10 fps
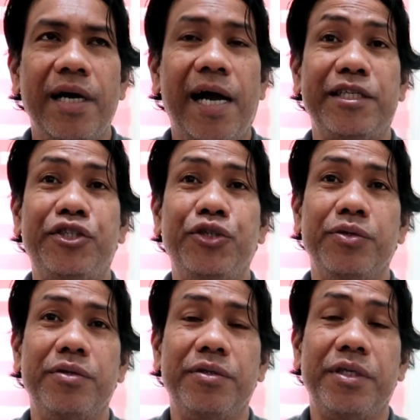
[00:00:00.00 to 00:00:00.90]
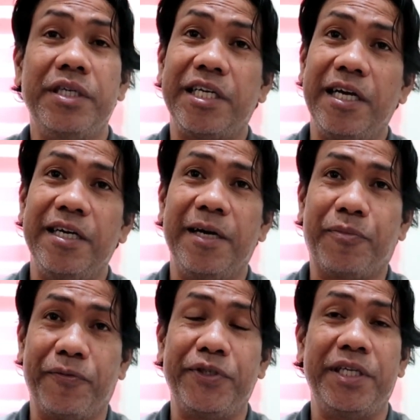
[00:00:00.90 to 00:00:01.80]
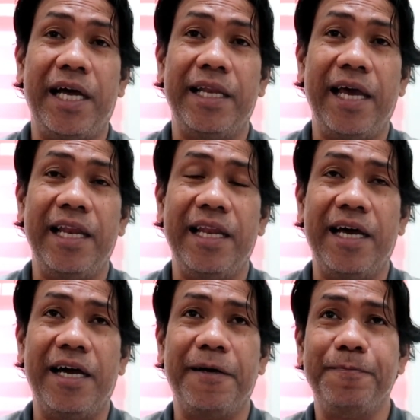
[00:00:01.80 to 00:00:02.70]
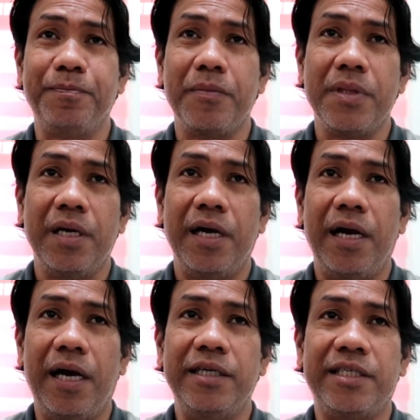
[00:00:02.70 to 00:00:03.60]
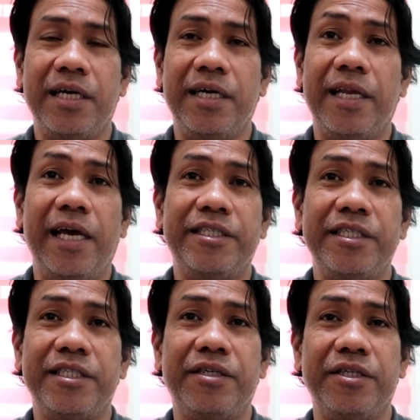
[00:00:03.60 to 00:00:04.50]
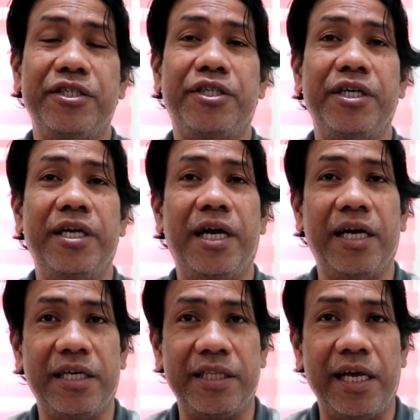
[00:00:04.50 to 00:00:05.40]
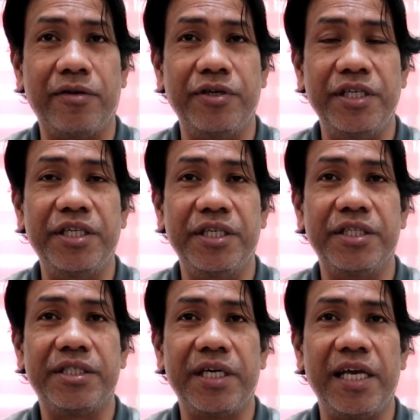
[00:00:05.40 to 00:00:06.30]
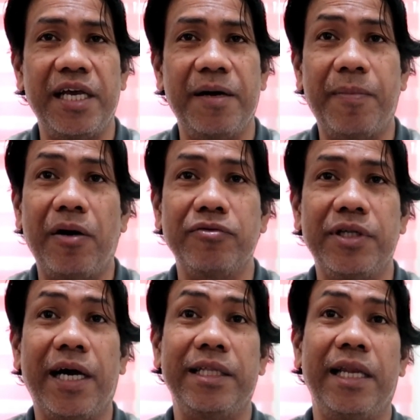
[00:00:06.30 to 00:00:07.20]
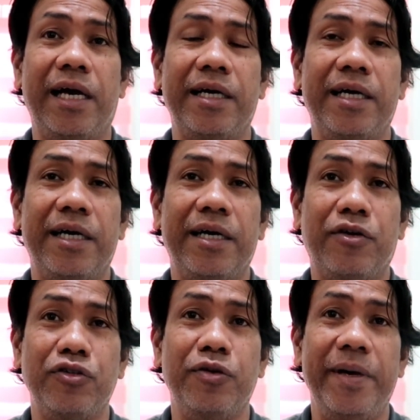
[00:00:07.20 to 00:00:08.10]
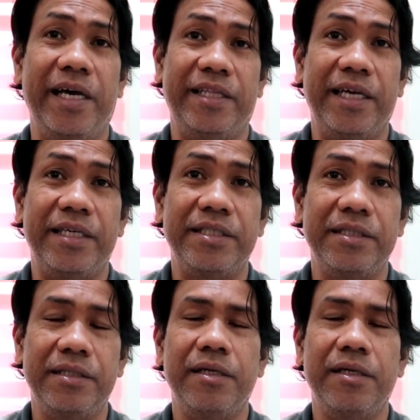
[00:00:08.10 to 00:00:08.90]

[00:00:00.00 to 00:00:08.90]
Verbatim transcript: attitude no? ng isang uh, professional dahil uh, ang isang uh, licensed and registered architect or engineers ay uh, bound ng kanilang uh, code of ethics.